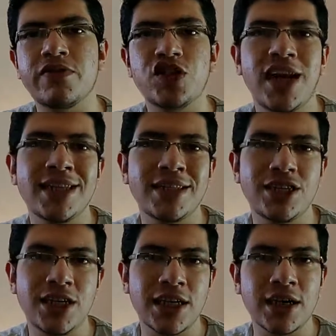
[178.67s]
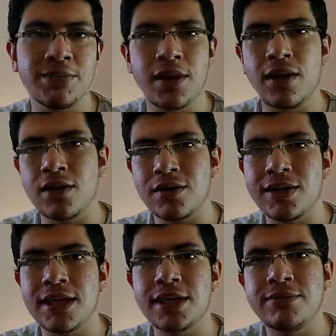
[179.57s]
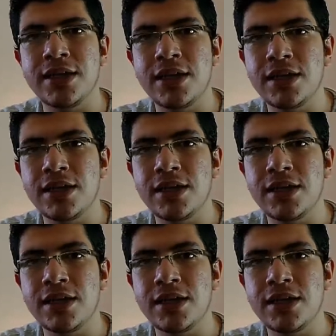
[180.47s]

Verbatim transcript: مفيش حد اشتكى من الأعراض الجانبية